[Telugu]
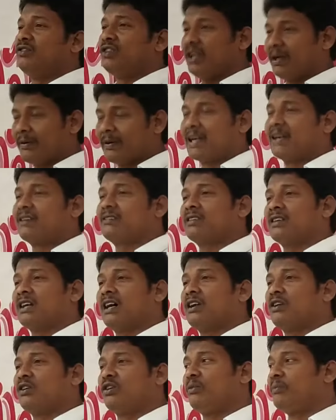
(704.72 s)
దేవుడు
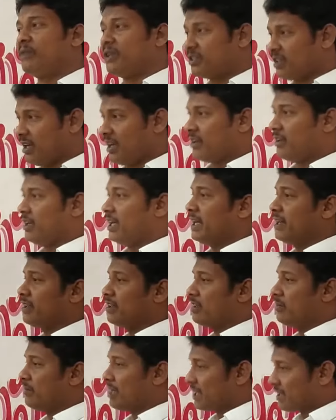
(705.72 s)
అంటున్నారు
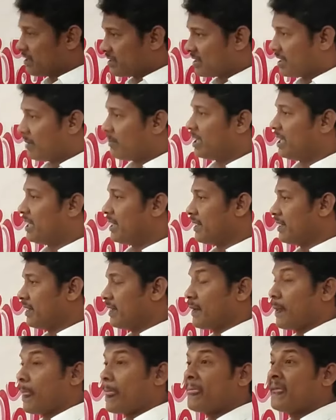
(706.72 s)
మిథ్యానులేంటి మాకు శ్రమలేంటి